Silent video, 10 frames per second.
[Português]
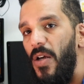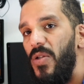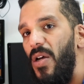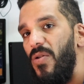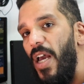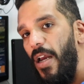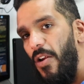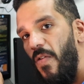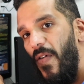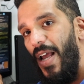Seu
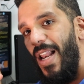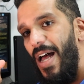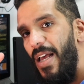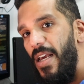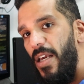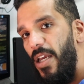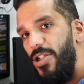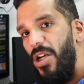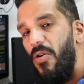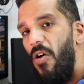técnico vai lá e
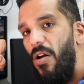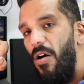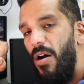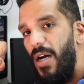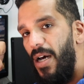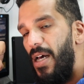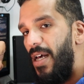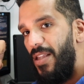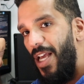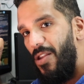te coloca
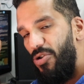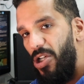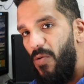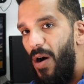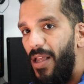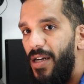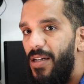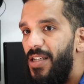dentro de quadra.